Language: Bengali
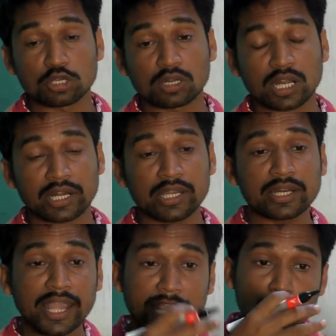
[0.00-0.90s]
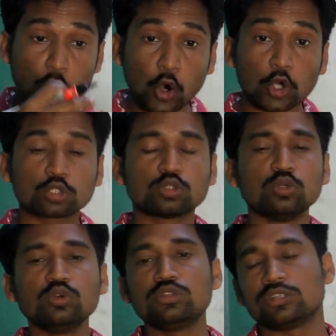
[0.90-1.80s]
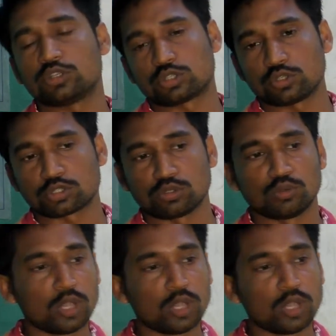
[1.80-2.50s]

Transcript: সরকারের এই অর্থনৈতিক শোষণ